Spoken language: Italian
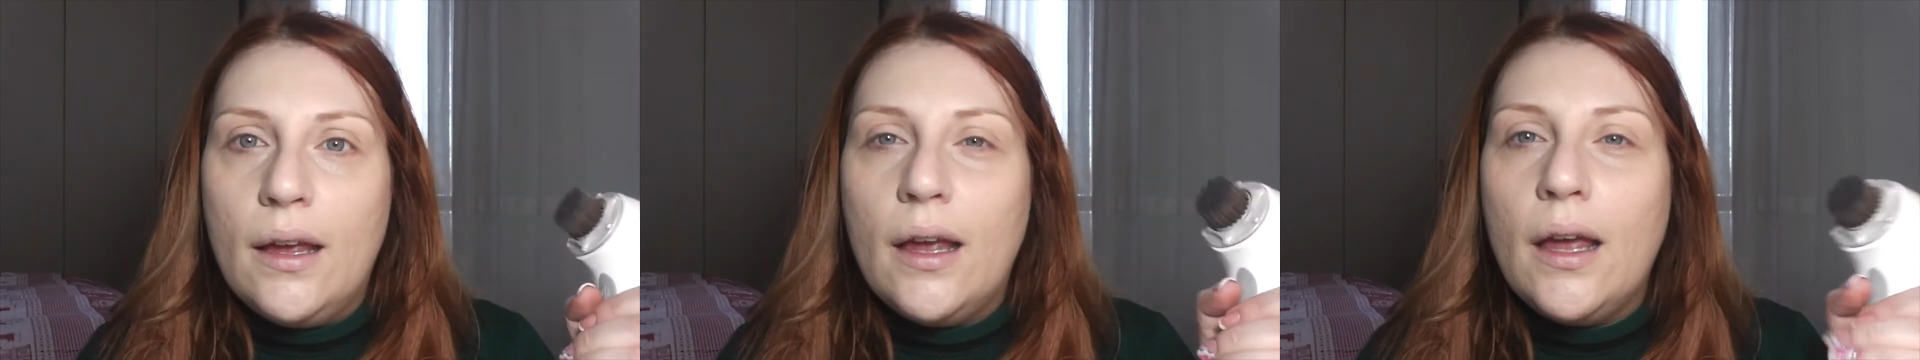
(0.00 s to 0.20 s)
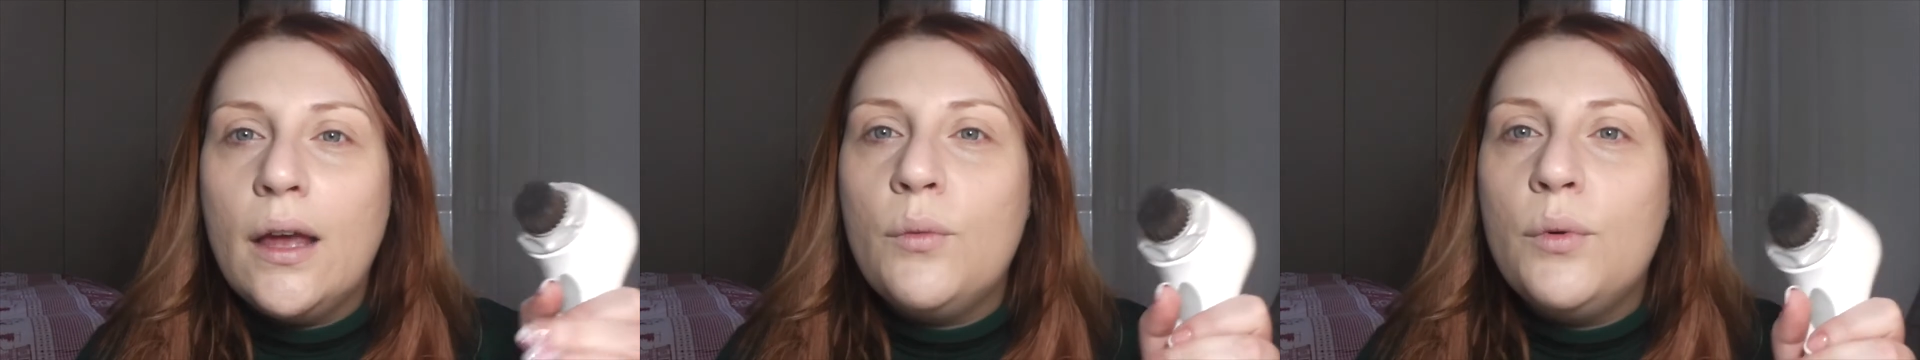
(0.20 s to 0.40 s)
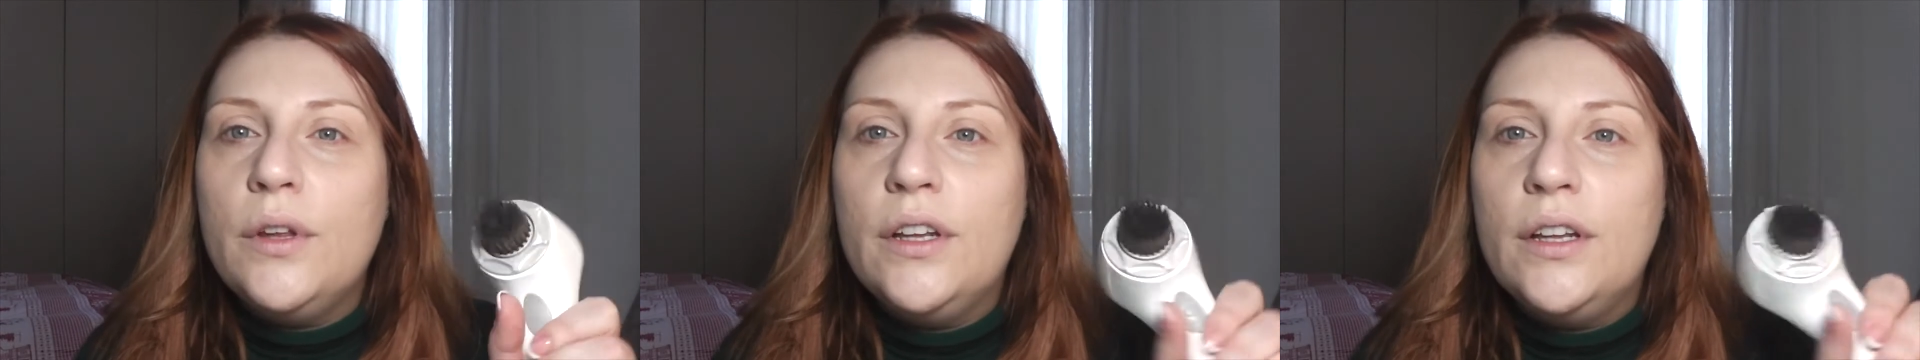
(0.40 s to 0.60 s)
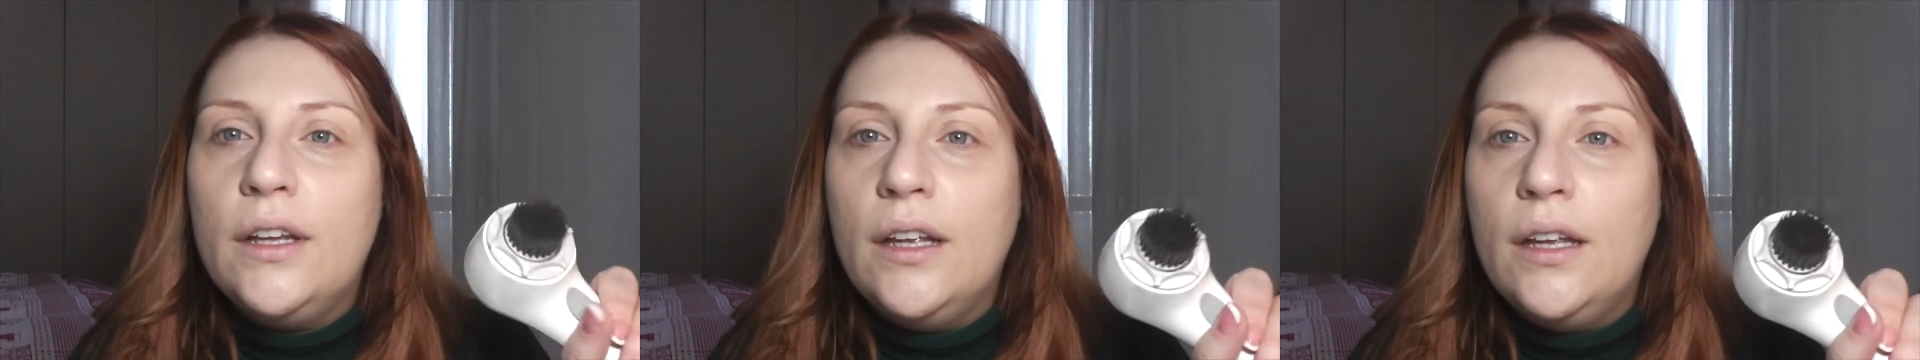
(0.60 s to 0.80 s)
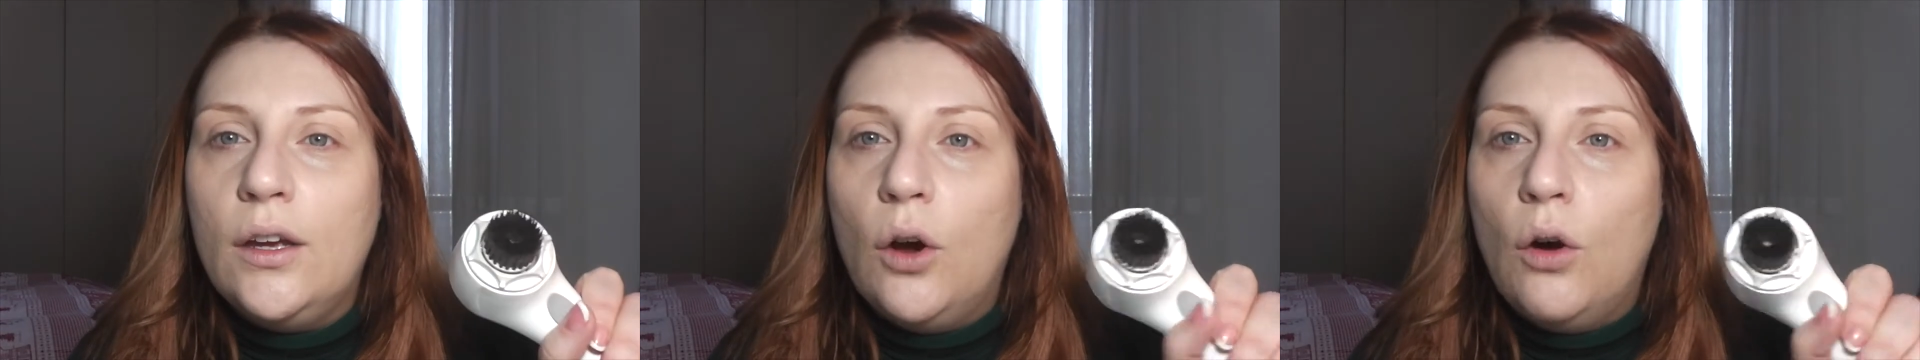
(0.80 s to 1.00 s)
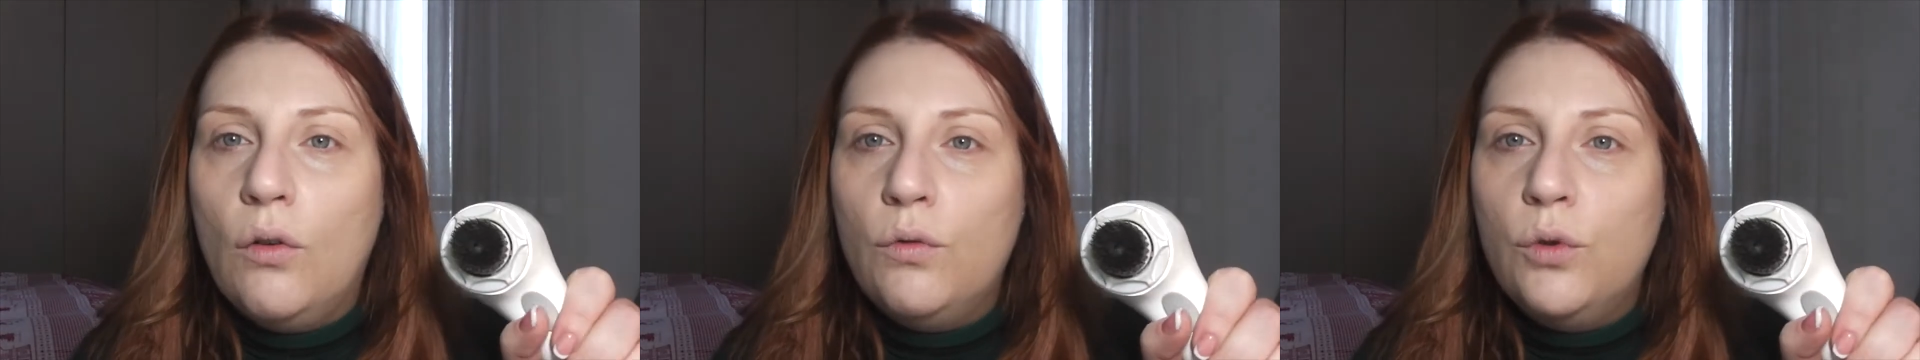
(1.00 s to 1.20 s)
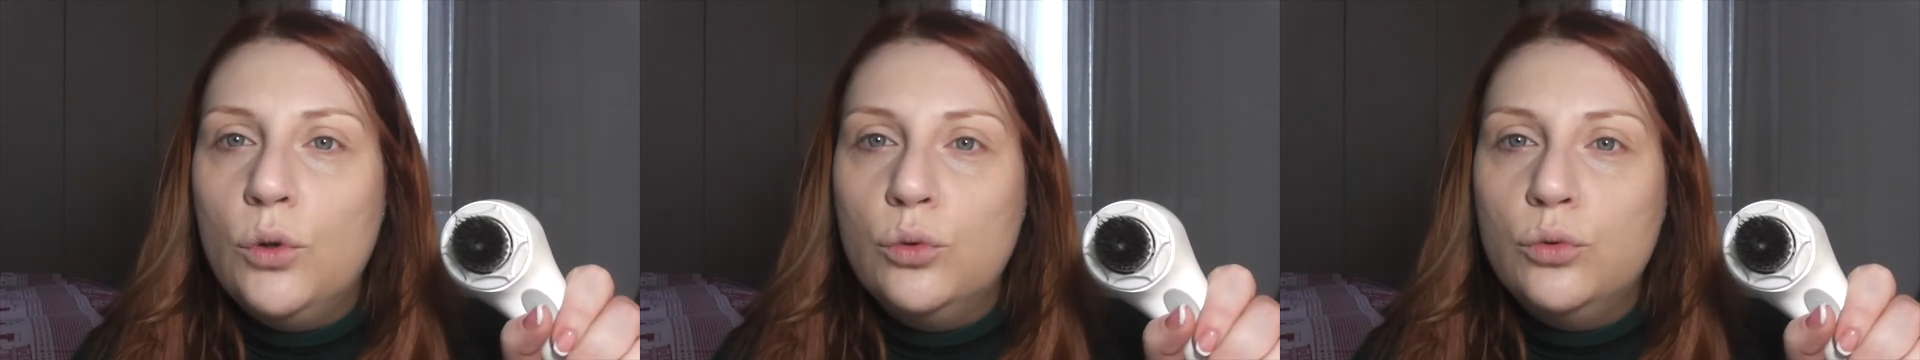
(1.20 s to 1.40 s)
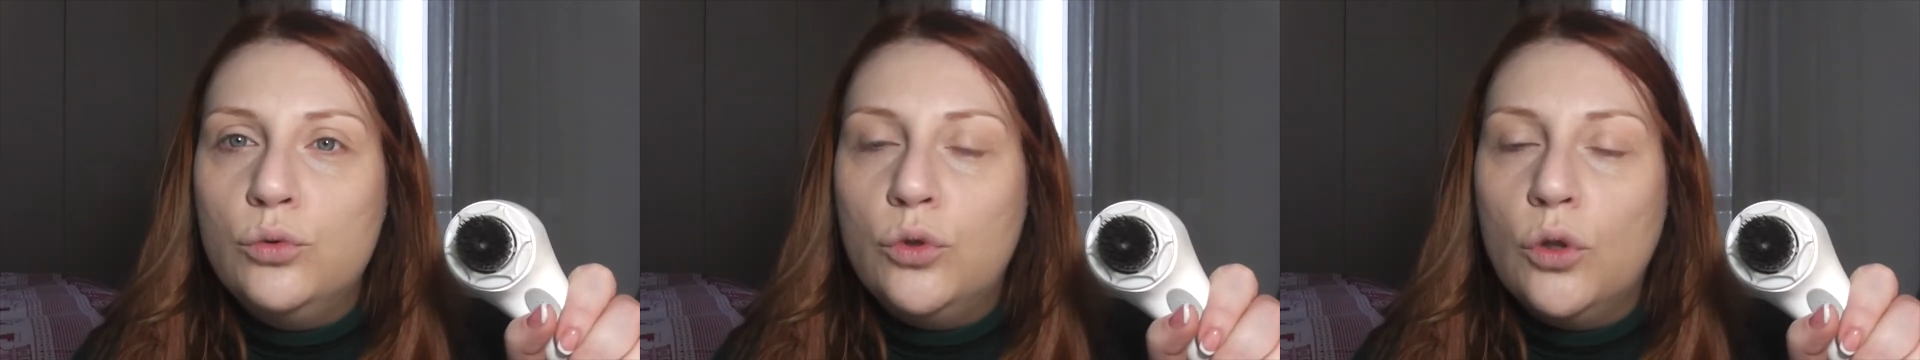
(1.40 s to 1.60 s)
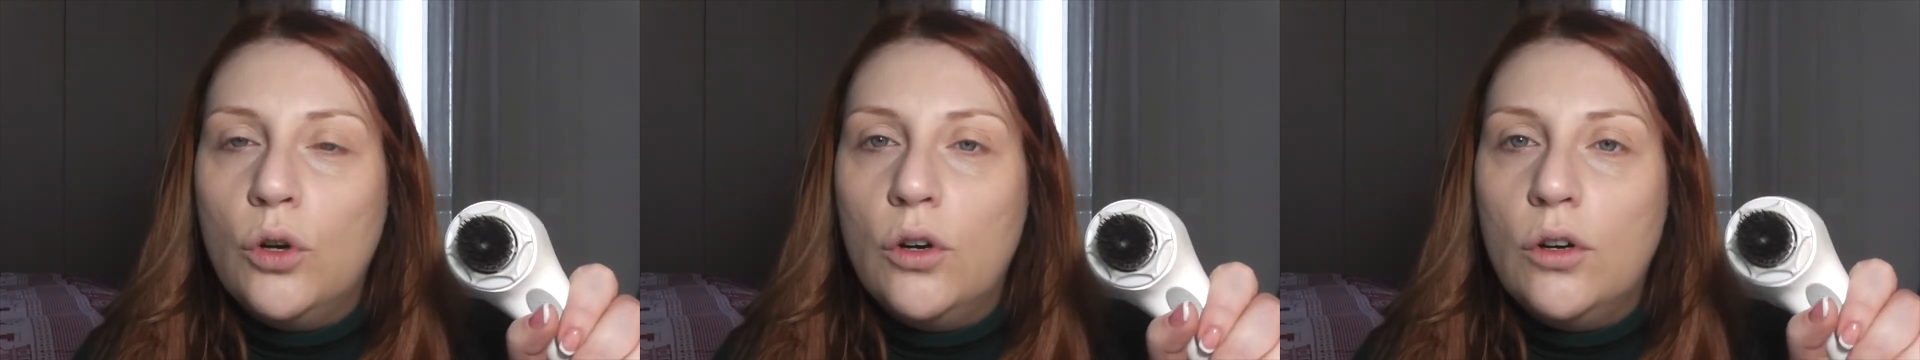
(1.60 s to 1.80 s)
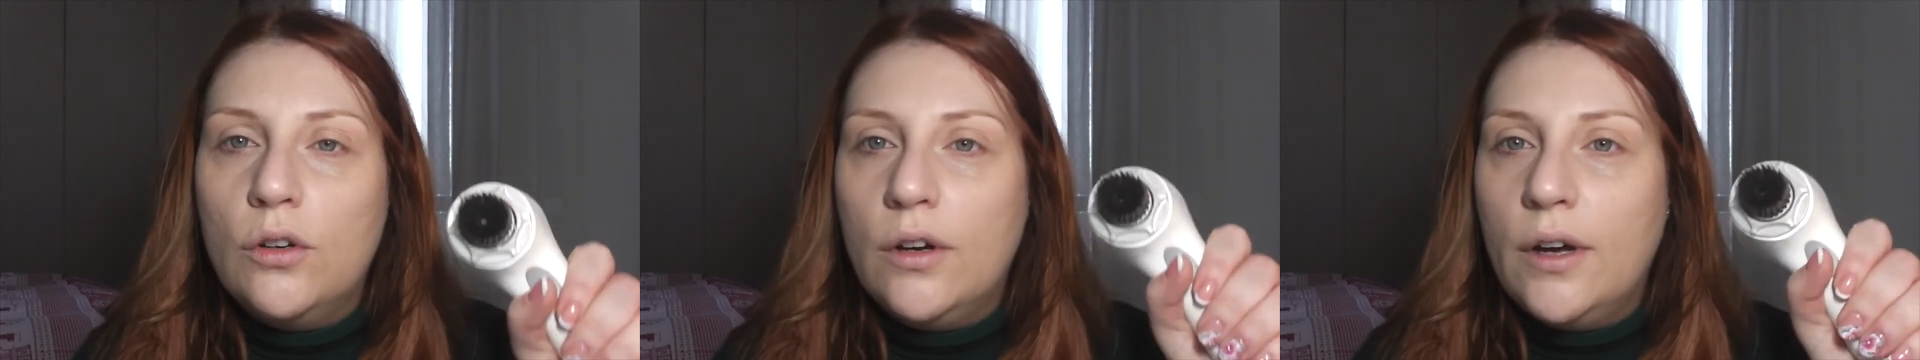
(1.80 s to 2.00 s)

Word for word: e quindi ho voluto